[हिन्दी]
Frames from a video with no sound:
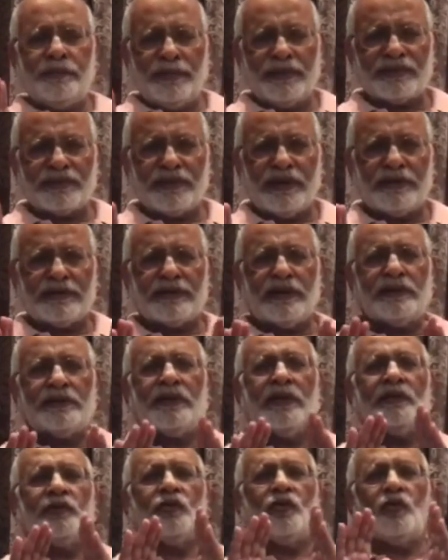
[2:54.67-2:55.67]
बचना
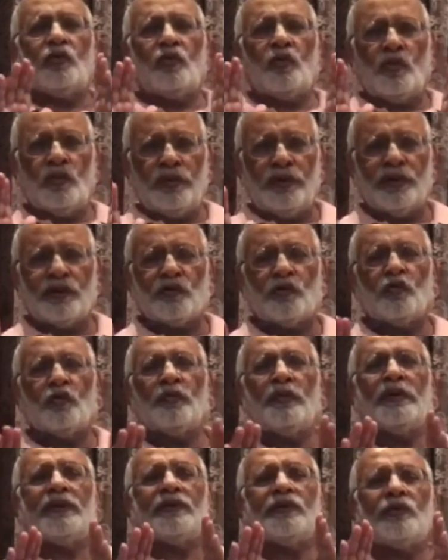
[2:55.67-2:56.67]
चाहता तो कोई
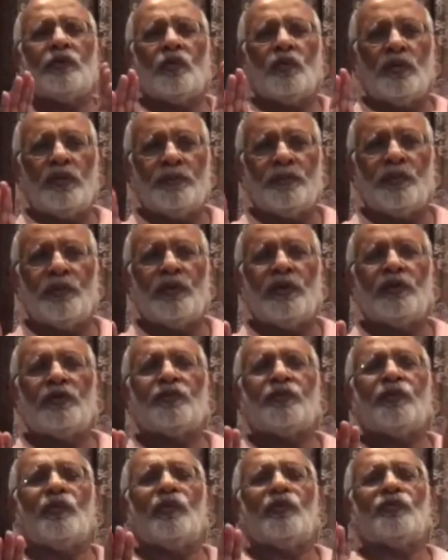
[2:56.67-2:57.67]
हुकूमत कोई
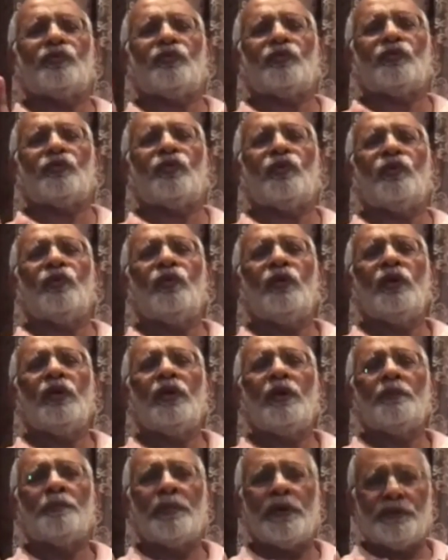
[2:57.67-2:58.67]
पुलिस फोर्स उसको
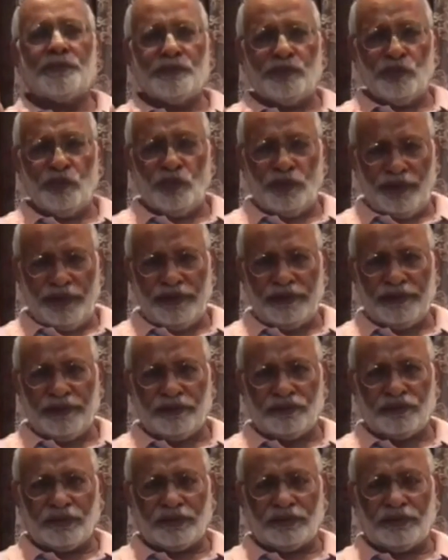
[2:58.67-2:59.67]
मजबूर नहीं
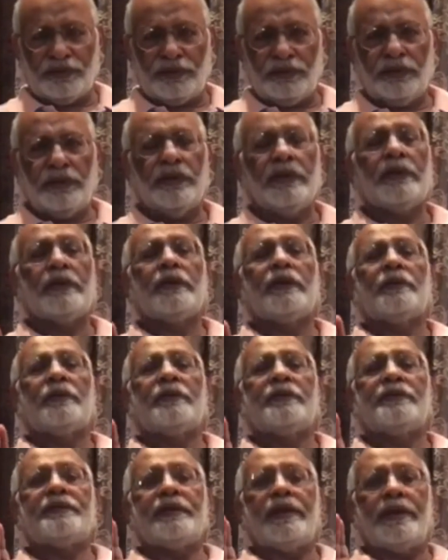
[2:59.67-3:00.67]
कर सकती
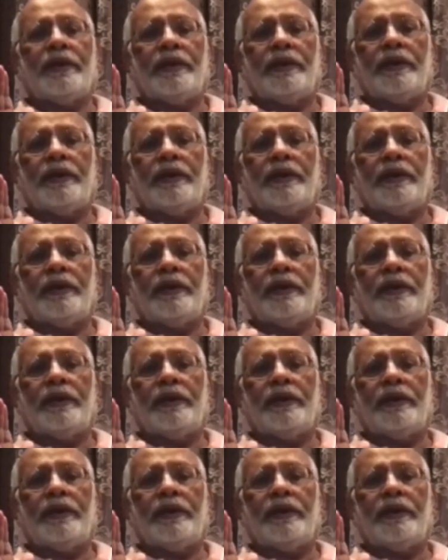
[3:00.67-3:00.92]
ये